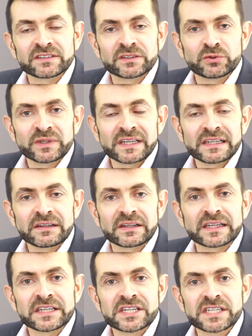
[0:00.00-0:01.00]
individuelle,
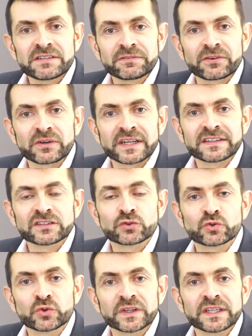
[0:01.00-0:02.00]
les chiffres laissent
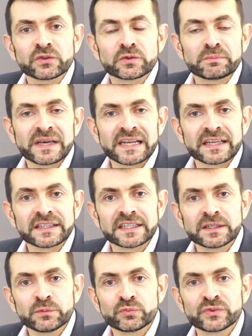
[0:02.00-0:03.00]
augurer une belle
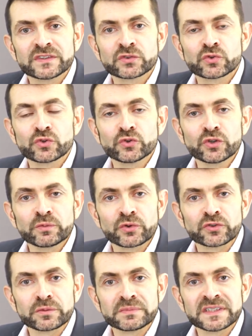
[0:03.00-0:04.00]
année puisque le
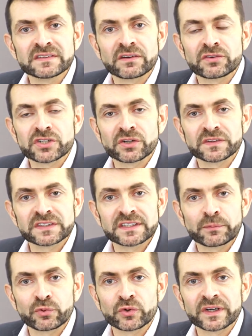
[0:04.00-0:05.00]
nombre de mises en
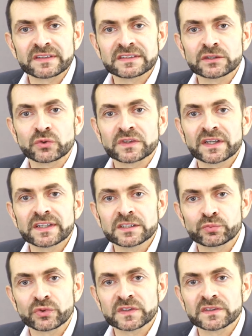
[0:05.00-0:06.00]
chantier a progressé de
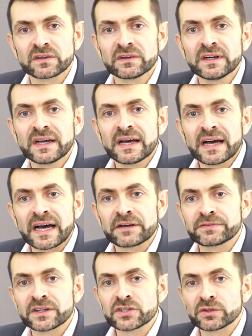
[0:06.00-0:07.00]
13% à
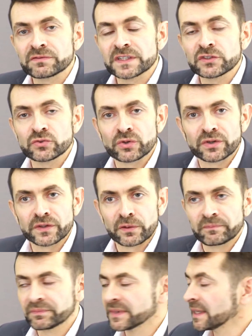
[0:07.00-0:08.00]
fin janvier sur un
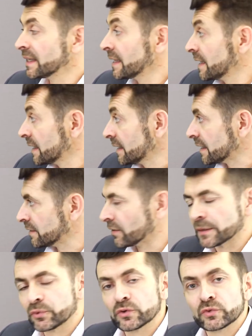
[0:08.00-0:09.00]
an. Et
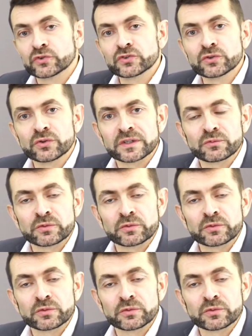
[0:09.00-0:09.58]
dans la promotion